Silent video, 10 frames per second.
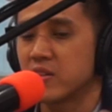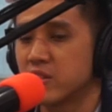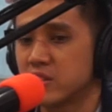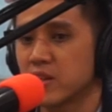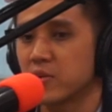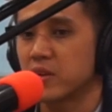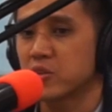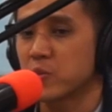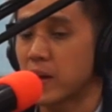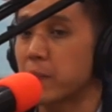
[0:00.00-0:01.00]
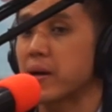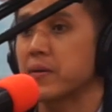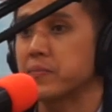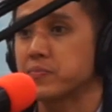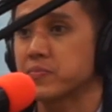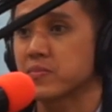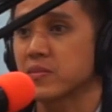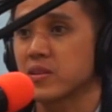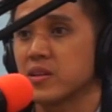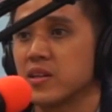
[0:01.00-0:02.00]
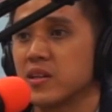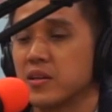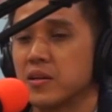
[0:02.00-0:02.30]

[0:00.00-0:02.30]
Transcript: Indonesia udah cukup lama. Yeah.